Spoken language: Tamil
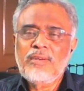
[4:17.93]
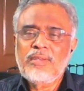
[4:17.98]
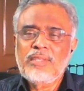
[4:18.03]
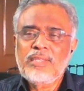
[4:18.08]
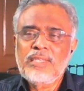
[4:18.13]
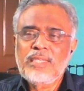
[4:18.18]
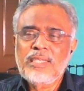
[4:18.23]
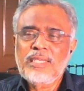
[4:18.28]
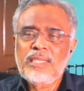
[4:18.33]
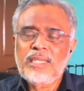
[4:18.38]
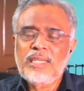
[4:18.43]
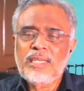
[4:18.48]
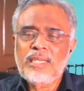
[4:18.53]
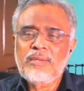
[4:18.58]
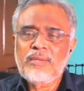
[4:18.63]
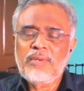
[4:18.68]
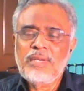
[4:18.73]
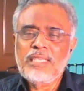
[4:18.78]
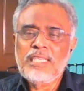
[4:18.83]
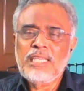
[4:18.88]
வந்து
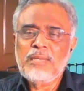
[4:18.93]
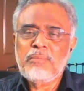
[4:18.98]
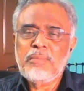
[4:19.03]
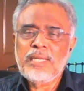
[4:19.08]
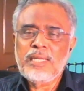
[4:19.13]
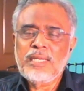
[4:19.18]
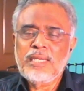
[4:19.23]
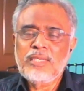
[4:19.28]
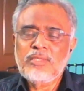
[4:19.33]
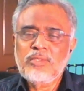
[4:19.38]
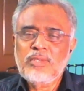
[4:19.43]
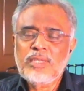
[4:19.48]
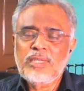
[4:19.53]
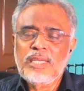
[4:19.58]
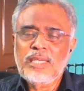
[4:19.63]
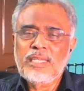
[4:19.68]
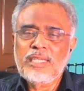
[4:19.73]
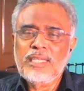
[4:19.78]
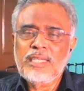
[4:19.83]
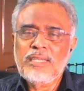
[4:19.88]
எனக்கு வைத்தியம் பாருங்கன்னு
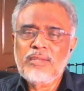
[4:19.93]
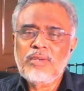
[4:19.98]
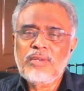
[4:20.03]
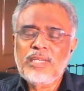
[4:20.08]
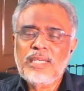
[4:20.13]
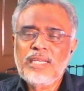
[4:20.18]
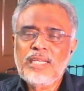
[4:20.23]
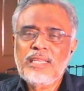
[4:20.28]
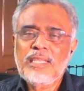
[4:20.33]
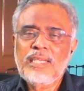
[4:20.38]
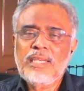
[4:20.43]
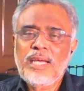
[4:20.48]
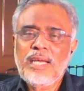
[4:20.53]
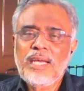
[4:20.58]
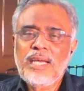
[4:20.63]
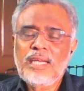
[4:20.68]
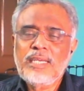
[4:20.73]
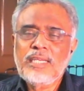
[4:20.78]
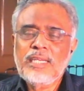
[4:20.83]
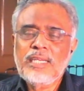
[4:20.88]
சொன்னார் உடனே அந்த
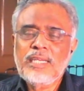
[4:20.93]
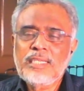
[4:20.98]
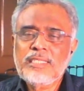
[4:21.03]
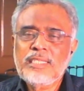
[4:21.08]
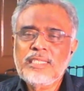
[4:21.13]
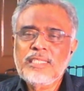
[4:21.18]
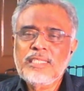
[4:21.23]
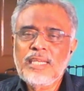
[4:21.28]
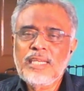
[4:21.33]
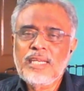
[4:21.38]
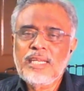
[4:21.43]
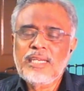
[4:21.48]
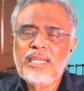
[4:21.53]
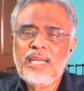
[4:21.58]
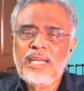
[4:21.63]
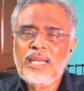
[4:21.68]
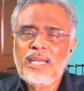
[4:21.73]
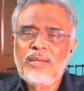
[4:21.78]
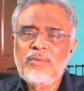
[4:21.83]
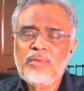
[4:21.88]
டாக்டர் என்ன
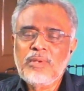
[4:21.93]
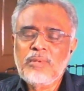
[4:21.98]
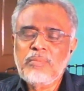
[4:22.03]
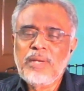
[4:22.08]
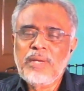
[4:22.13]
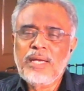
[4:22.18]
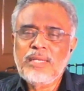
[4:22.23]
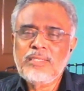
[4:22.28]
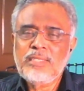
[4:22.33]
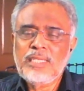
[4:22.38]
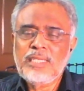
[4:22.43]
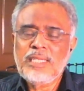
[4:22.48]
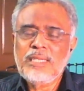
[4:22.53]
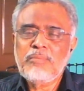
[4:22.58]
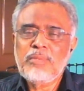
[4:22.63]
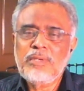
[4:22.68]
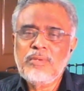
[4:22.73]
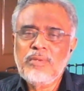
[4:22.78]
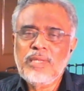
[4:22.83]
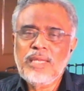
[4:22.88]
செஞ்சாருன்னா ரொம்ப
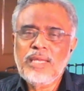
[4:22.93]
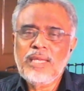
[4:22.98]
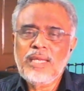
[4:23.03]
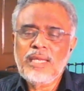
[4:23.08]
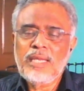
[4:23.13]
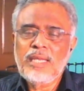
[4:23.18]
ஆச்சரியப்படுவீங்க